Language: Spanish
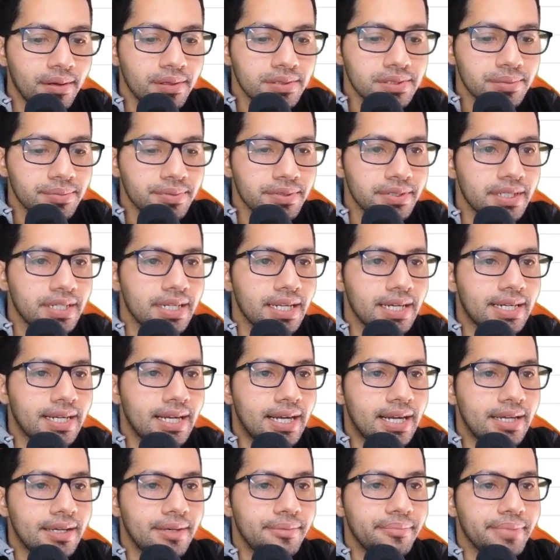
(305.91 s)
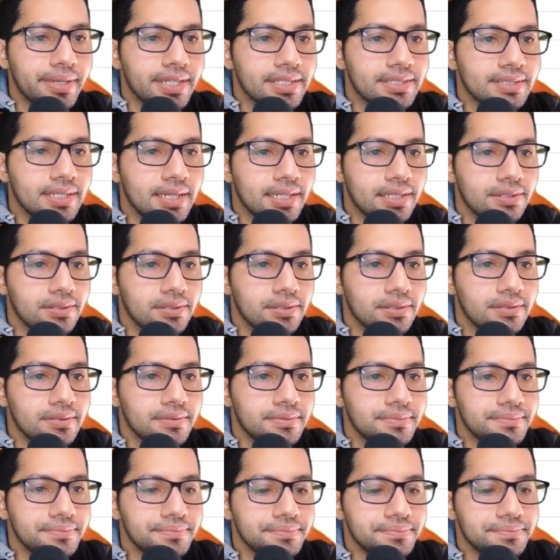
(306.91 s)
Vamos a ponerle acá empresario, ¿no?